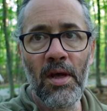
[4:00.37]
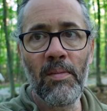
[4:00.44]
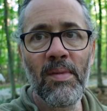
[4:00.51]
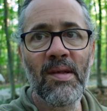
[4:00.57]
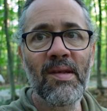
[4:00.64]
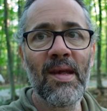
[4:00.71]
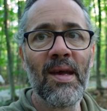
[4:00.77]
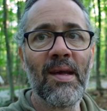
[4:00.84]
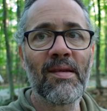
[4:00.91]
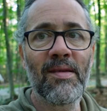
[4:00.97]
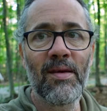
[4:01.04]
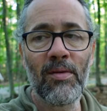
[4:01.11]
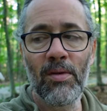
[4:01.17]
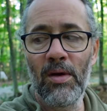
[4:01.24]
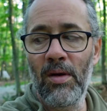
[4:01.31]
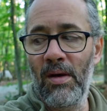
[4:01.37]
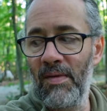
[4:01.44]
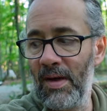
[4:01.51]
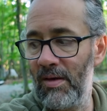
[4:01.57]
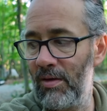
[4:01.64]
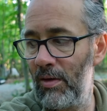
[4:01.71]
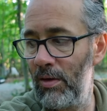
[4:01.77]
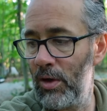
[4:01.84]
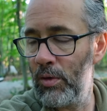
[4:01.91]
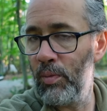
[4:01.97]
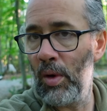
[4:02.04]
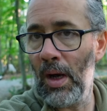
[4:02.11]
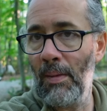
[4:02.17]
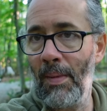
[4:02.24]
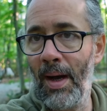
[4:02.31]
demi-saison avec ça. Je
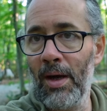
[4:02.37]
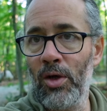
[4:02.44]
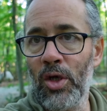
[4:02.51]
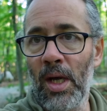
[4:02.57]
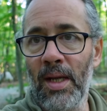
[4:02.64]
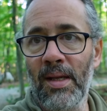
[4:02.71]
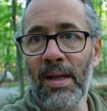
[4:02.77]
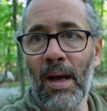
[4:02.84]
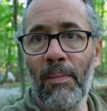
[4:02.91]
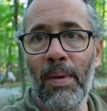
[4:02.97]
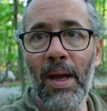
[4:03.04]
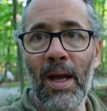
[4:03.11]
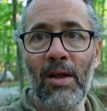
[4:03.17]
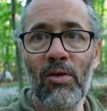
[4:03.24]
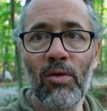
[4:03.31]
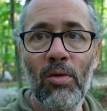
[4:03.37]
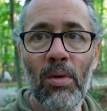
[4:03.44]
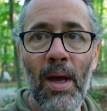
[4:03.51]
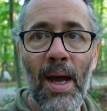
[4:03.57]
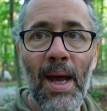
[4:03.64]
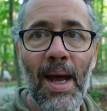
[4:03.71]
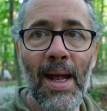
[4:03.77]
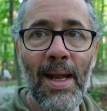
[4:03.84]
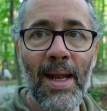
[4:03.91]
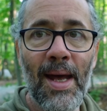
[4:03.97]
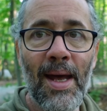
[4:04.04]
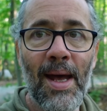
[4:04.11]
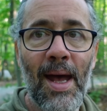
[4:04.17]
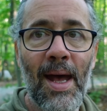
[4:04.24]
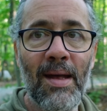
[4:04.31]
pourrais me rendre jusqu'à des températures
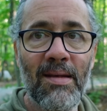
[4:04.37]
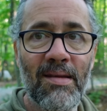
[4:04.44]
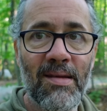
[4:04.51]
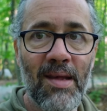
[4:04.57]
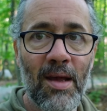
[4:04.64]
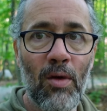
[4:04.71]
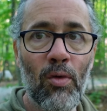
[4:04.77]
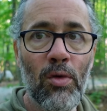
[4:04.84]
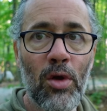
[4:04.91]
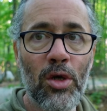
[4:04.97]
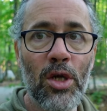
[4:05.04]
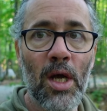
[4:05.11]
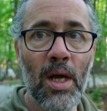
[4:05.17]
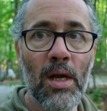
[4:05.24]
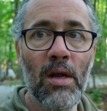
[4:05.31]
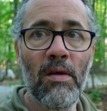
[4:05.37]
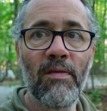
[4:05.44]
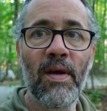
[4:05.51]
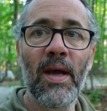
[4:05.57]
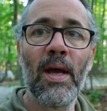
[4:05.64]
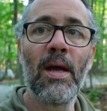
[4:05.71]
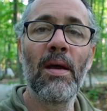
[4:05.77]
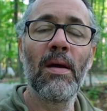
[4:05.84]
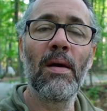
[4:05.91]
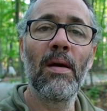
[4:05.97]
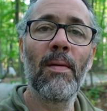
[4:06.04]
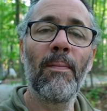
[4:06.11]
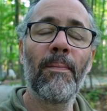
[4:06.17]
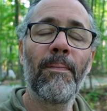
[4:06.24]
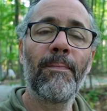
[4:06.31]
allant à zéro. Là, j'aurais le euh,
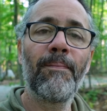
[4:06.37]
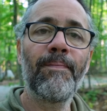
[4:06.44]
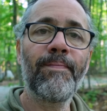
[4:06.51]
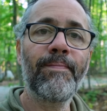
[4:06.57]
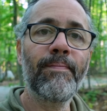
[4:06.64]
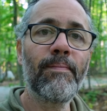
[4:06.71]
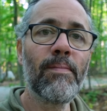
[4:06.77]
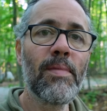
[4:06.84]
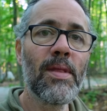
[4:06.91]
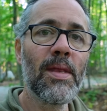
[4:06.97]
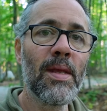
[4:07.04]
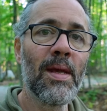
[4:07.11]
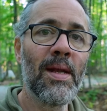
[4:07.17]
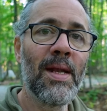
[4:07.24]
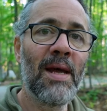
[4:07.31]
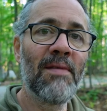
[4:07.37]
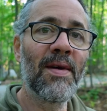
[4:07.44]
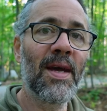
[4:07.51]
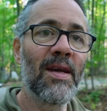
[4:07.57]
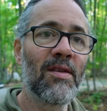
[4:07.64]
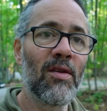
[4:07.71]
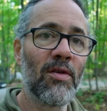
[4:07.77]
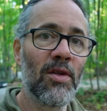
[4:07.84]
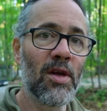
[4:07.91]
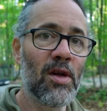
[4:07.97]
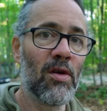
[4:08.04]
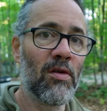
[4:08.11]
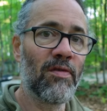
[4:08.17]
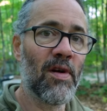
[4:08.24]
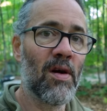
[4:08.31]
la vraie zone de
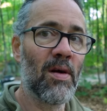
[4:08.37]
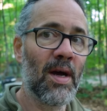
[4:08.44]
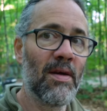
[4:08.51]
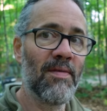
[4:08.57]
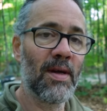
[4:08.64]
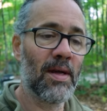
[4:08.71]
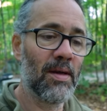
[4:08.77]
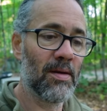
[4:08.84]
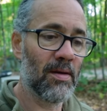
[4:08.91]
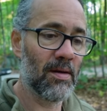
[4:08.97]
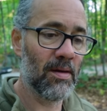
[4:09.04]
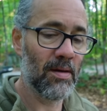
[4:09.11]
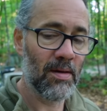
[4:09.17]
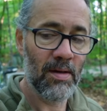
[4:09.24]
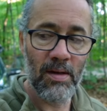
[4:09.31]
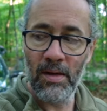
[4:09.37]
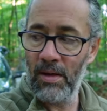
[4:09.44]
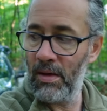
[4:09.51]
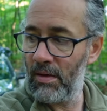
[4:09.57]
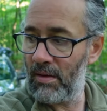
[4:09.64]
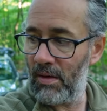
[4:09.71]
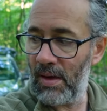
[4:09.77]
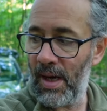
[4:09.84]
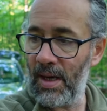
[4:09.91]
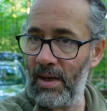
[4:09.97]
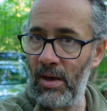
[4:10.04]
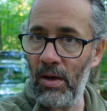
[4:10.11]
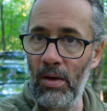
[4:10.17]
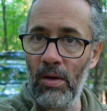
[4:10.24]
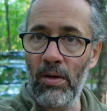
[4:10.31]
confort avec ce
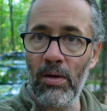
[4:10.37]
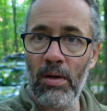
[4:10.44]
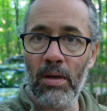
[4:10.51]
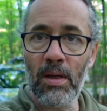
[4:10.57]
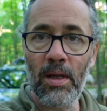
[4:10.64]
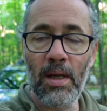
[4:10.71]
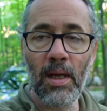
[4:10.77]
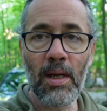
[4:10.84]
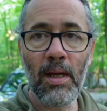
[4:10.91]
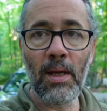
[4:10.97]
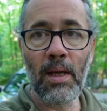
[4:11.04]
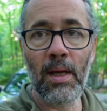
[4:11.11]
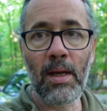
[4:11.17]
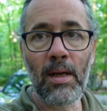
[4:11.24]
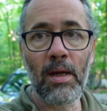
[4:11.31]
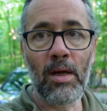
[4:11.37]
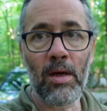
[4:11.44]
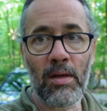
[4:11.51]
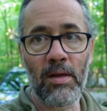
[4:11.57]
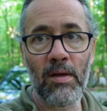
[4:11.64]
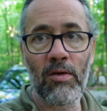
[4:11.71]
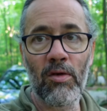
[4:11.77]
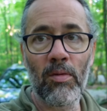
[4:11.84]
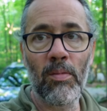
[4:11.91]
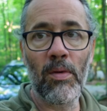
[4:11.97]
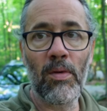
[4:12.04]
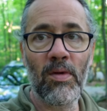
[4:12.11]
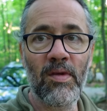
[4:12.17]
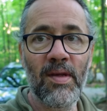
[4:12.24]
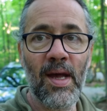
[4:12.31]
liner-là qui est coté sur
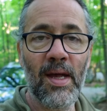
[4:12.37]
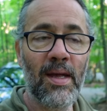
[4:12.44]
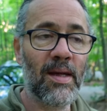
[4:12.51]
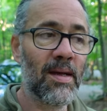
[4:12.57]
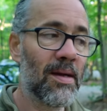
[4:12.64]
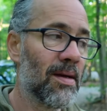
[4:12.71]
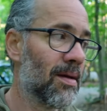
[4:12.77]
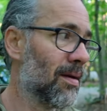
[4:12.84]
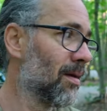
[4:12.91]
mon sac.